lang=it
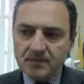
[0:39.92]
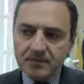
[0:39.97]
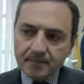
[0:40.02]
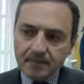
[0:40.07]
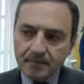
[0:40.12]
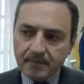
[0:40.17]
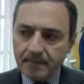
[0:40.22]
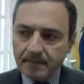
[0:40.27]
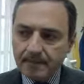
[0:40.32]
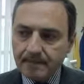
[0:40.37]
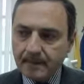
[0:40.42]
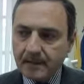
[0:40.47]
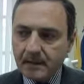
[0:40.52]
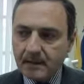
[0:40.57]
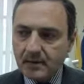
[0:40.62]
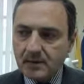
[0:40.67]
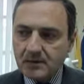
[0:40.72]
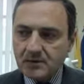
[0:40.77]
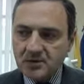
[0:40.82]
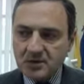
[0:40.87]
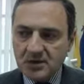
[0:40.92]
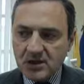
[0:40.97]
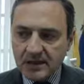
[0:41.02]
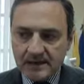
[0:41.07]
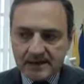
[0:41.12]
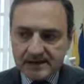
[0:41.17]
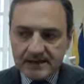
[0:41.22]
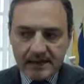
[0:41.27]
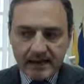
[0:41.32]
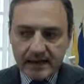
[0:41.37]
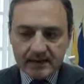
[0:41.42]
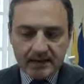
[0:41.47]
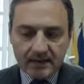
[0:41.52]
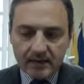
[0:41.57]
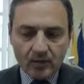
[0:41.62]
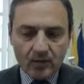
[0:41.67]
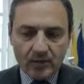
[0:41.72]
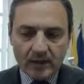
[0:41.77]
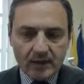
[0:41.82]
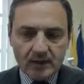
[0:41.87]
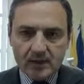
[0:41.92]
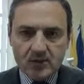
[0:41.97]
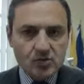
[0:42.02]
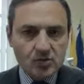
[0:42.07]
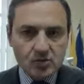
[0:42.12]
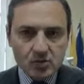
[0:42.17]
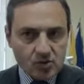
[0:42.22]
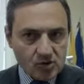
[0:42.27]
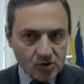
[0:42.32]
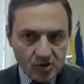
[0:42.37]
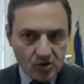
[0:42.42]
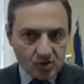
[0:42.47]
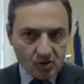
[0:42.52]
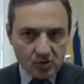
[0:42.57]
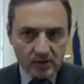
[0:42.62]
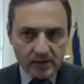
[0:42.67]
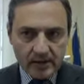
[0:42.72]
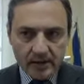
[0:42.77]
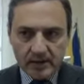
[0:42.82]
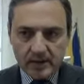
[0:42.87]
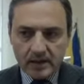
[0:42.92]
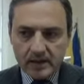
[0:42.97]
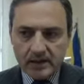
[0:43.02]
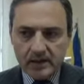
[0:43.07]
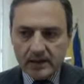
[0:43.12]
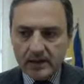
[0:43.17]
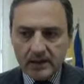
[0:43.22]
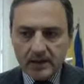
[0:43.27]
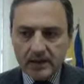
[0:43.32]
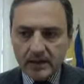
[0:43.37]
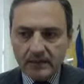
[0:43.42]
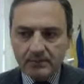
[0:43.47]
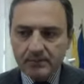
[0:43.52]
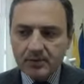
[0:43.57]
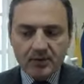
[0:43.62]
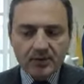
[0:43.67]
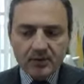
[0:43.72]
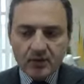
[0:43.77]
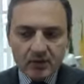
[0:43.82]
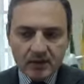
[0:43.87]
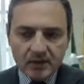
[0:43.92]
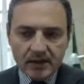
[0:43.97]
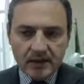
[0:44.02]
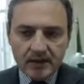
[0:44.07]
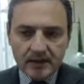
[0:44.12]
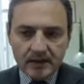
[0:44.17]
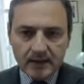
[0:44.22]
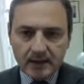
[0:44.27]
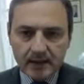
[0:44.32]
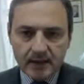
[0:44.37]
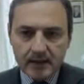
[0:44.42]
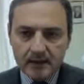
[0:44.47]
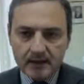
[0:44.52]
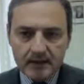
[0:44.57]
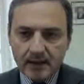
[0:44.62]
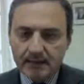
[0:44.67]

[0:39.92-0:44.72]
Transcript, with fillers: Mm, c'è stata una discussione approfondita